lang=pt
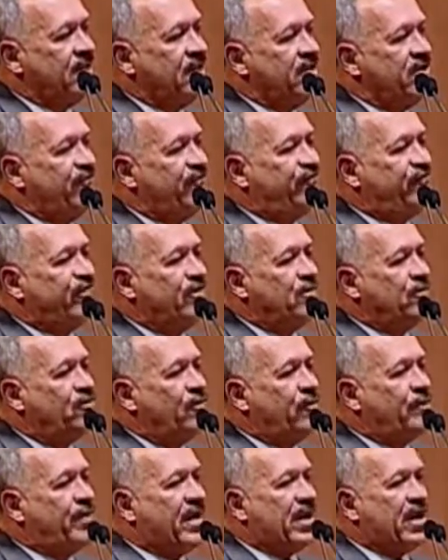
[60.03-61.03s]
e
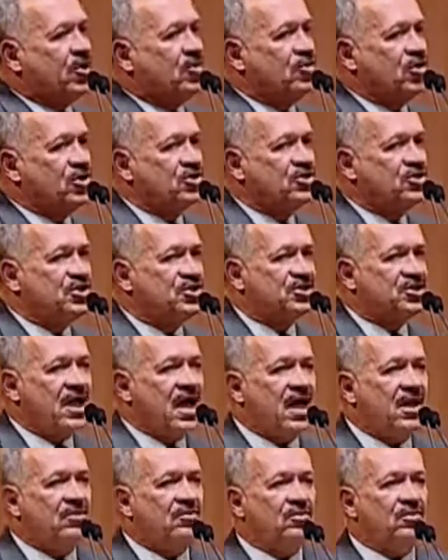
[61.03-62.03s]
vindo para o nosso
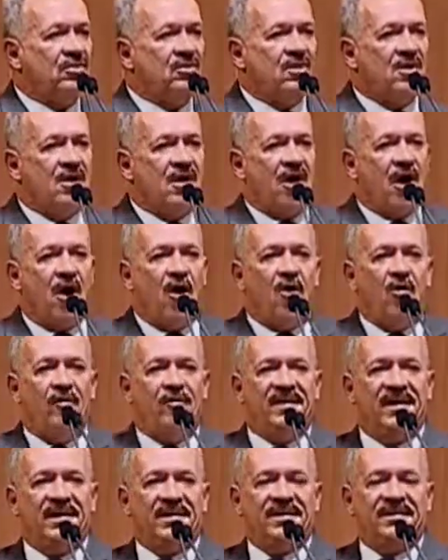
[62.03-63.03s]
estado,
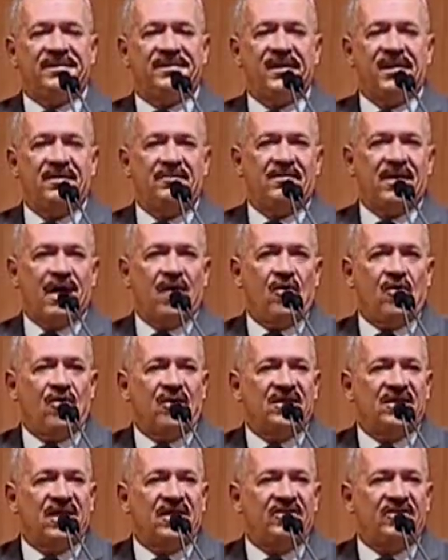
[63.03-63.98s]
aumentando a onda